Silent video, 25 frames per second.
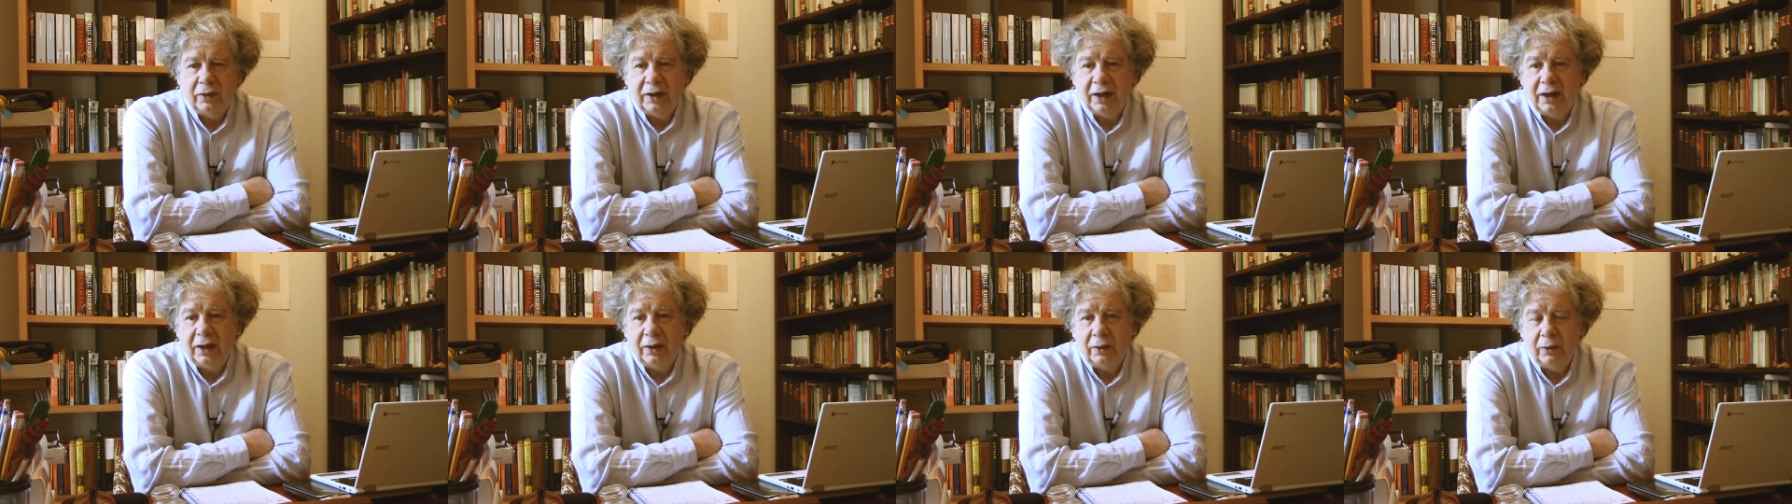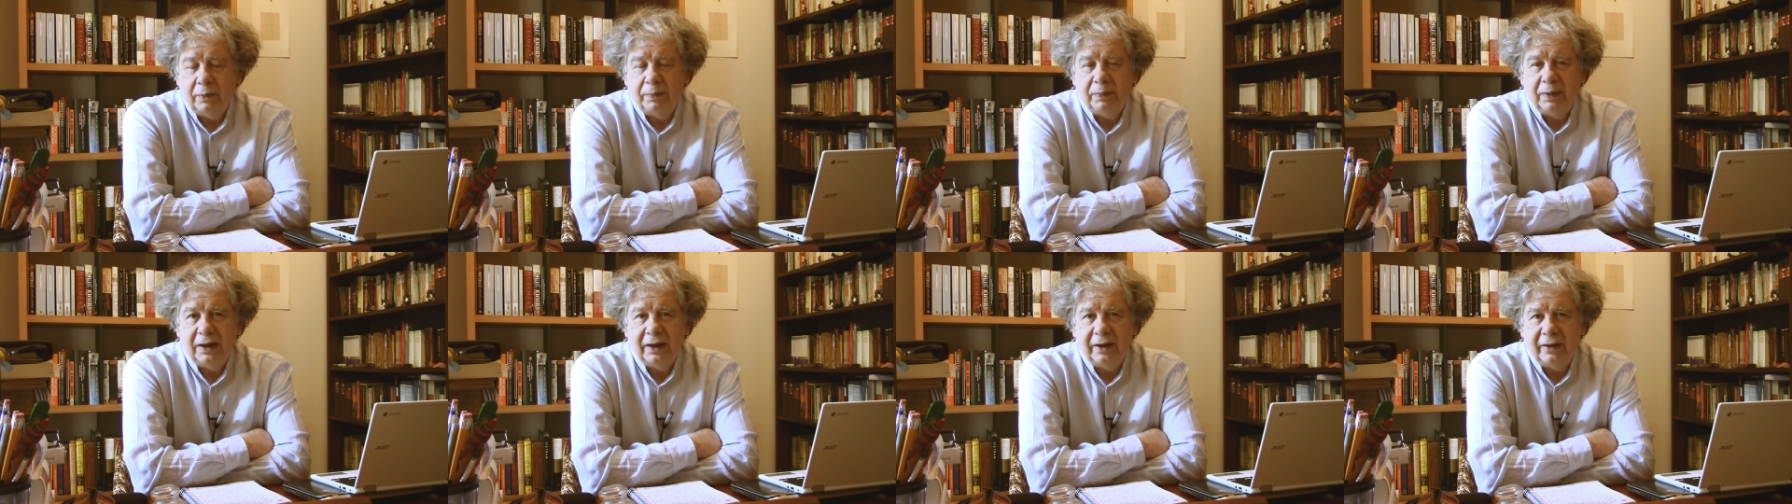cada
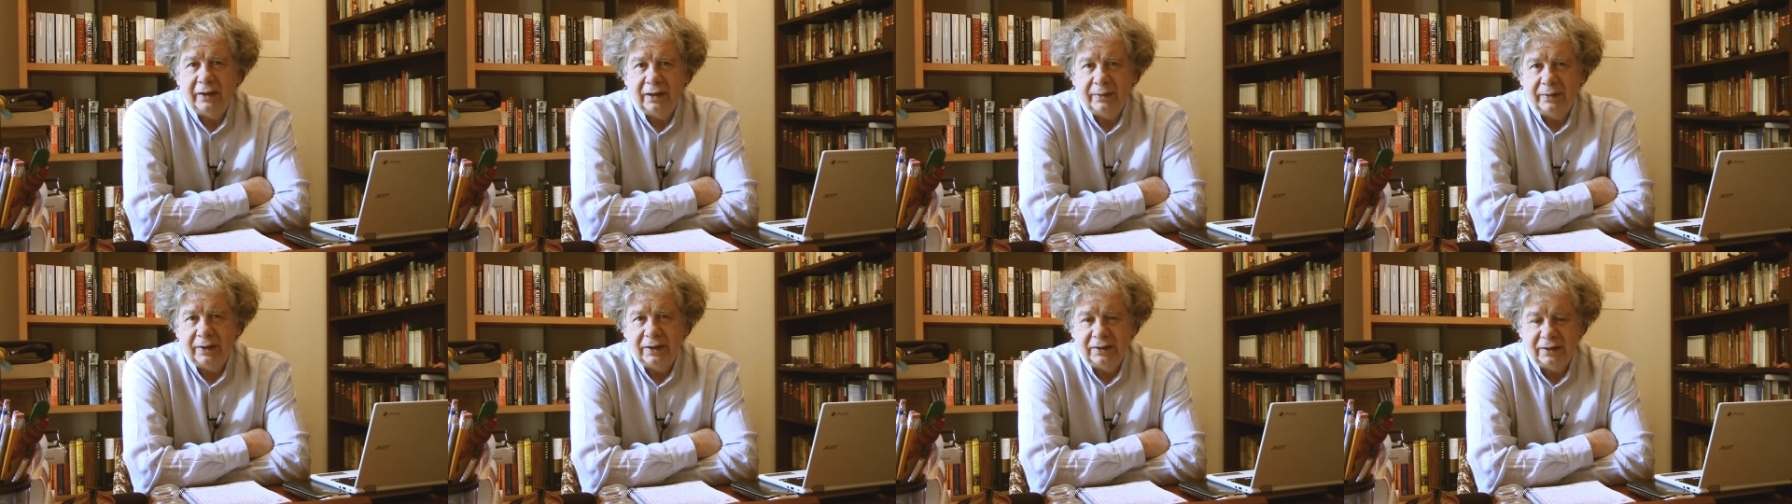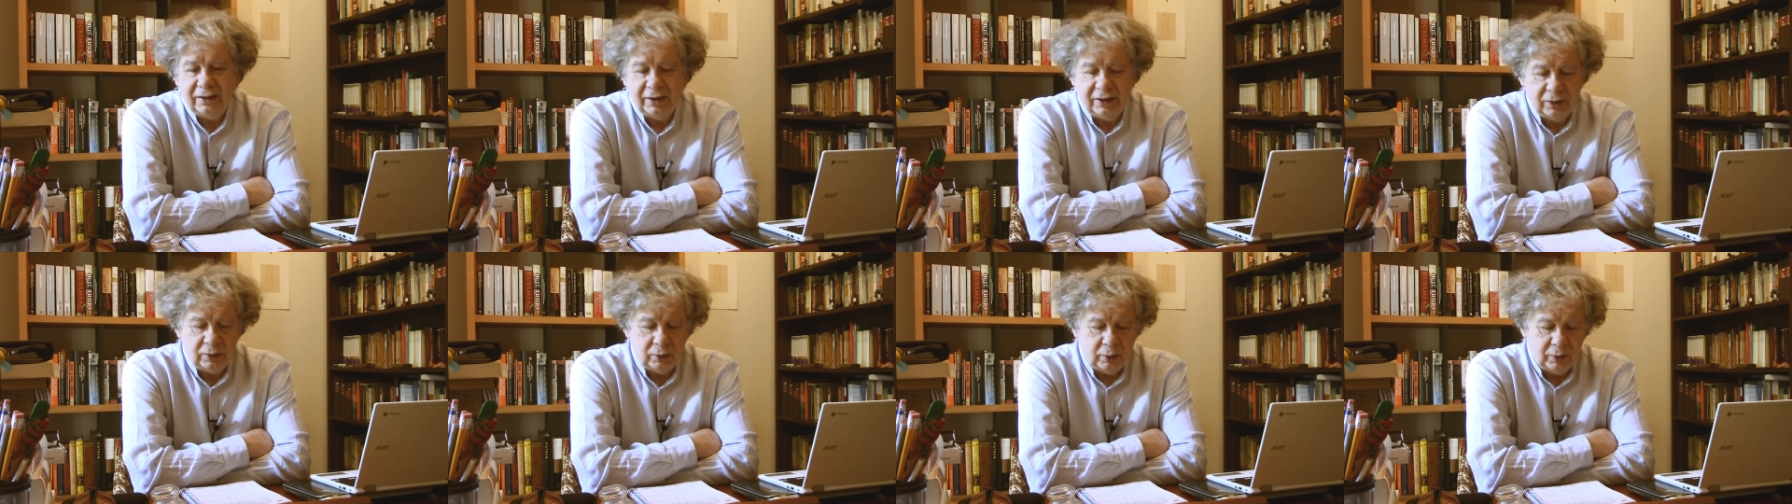dos palabras
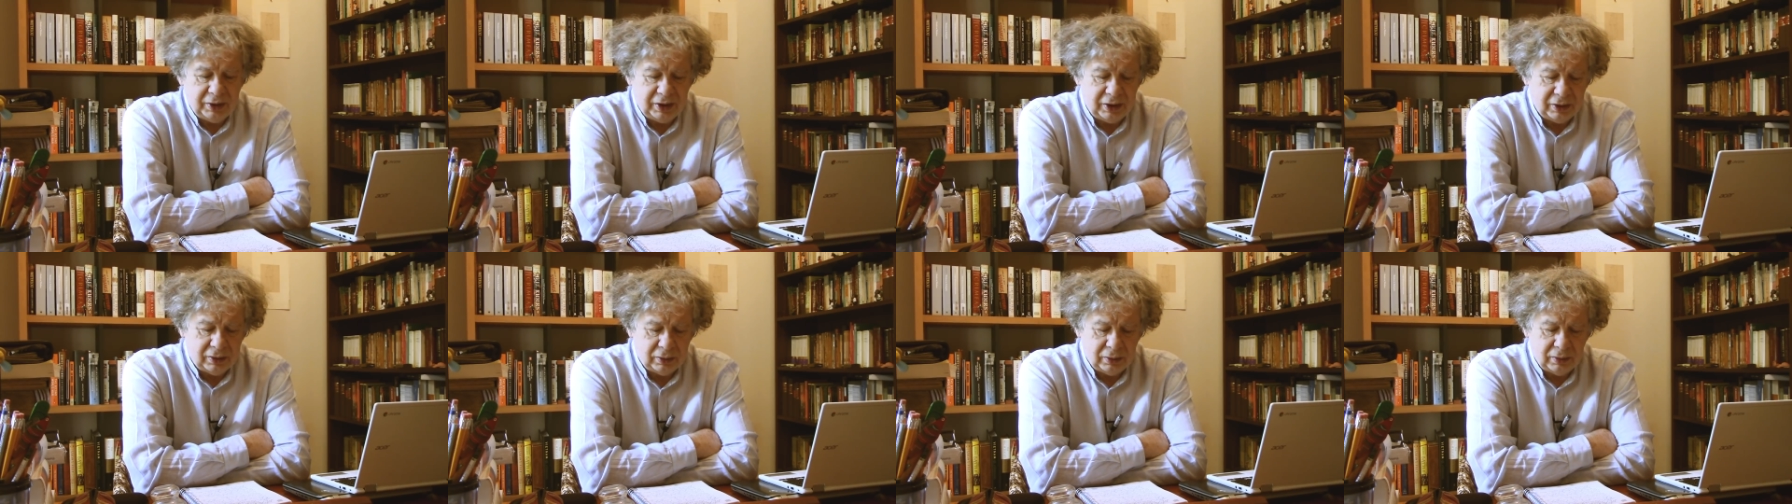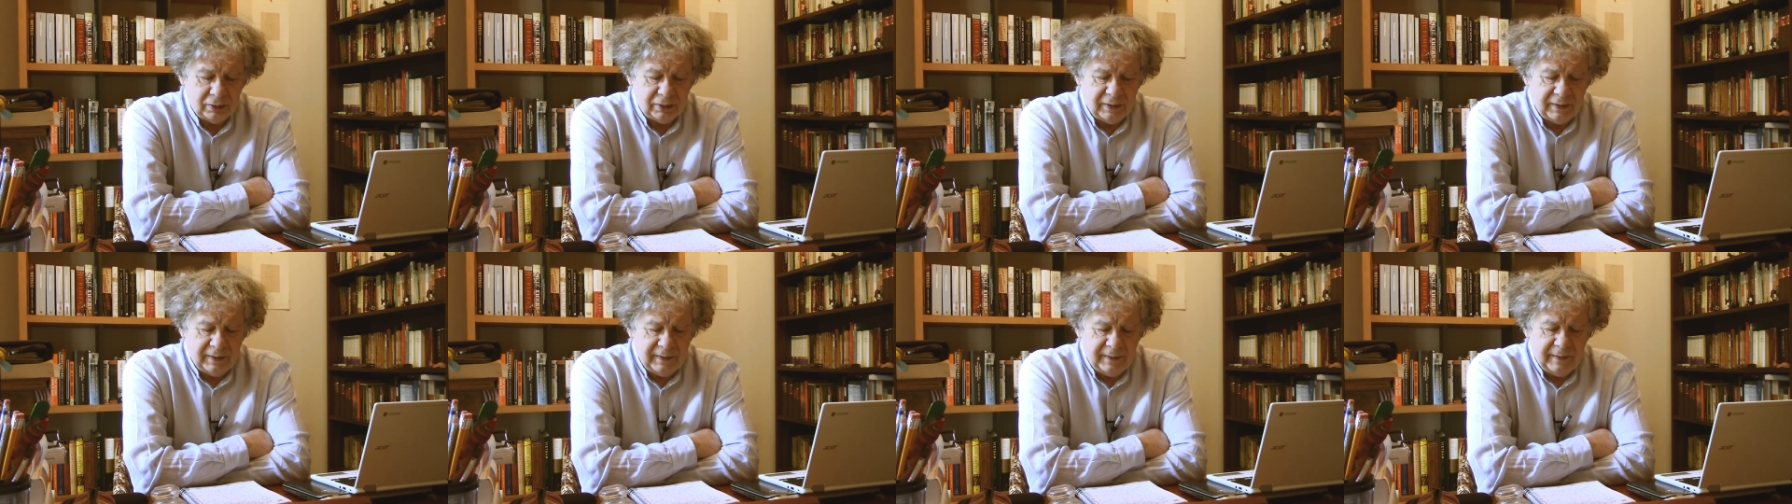aparece Jesucristo.